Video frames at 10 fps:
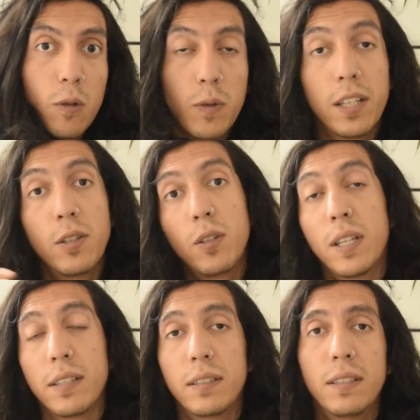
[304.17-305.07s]
algunas
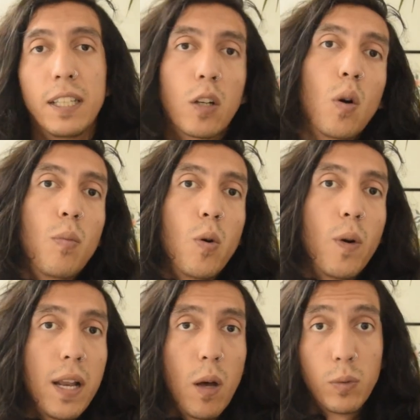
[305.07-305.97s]
notas de
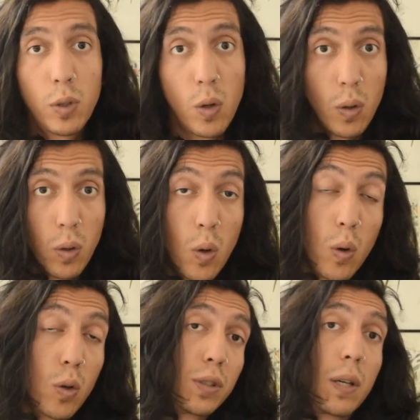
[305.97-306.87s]
cómo el autor
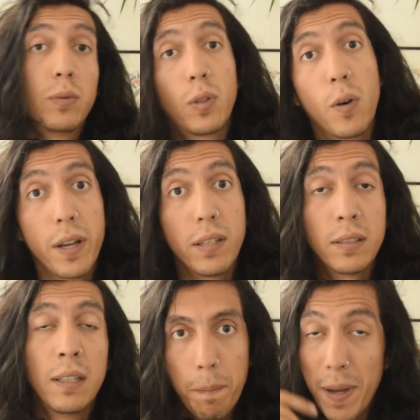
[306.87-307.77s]
o los
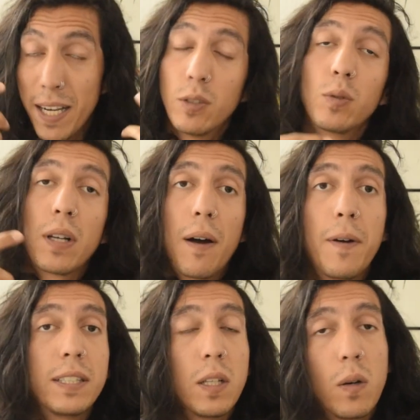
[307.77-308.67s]
autores ven en su
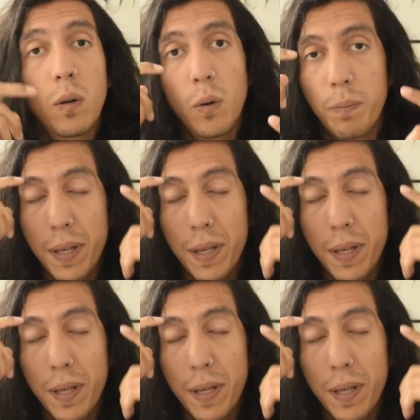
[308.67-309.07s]
cabeza o,